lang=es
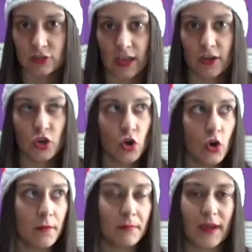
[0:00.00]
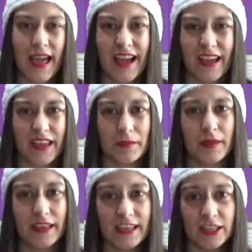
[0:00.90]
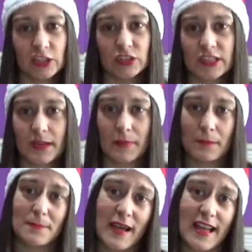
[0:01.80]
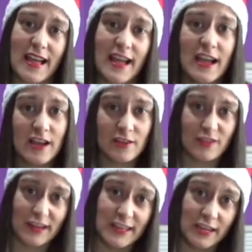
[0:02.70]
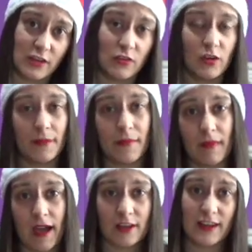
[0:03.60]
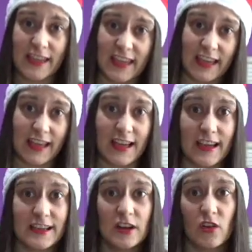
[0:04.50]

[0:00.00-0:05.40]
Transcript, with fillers: o sea, no en plan gemelitos, el papá con el hijo, la mamá con la hija,